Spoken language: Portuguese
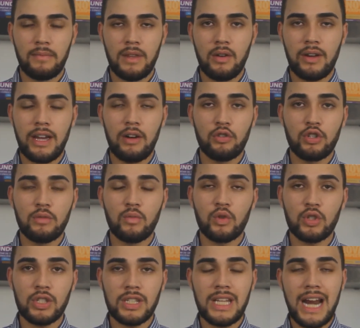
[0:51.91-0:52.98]
Eu quero te
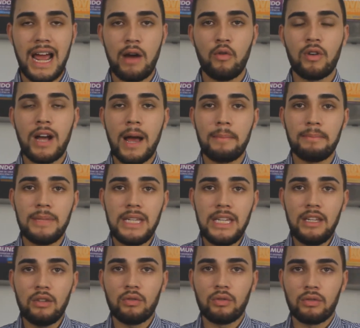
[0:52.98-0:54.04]
mostrar o
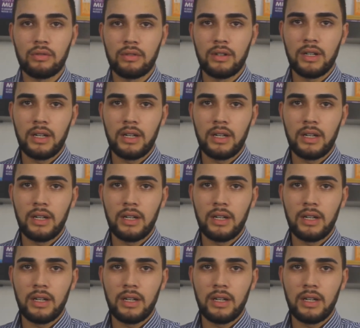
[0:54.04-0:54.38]
caminho